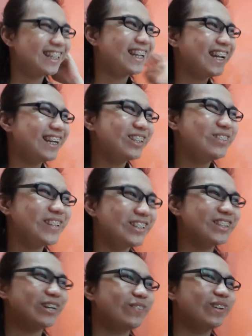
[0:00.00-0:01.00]
Naalala ko,
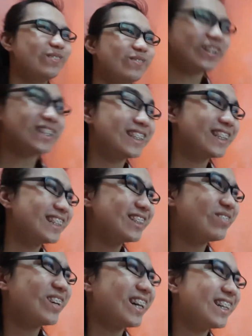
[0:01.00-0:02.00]
meron nga pa ng fried chicken
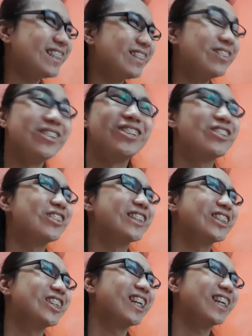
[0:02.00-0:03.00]
sa bahay.
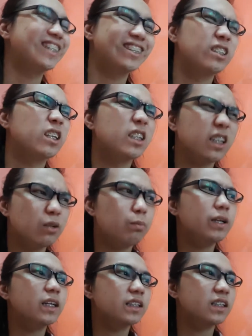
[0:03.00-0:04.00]
Lulutuin ko na lang. Sensya na
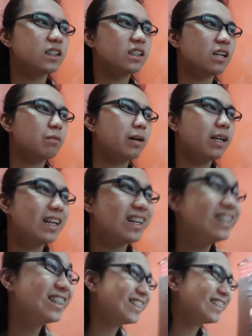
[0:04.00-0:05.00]
pre, sensya sa bala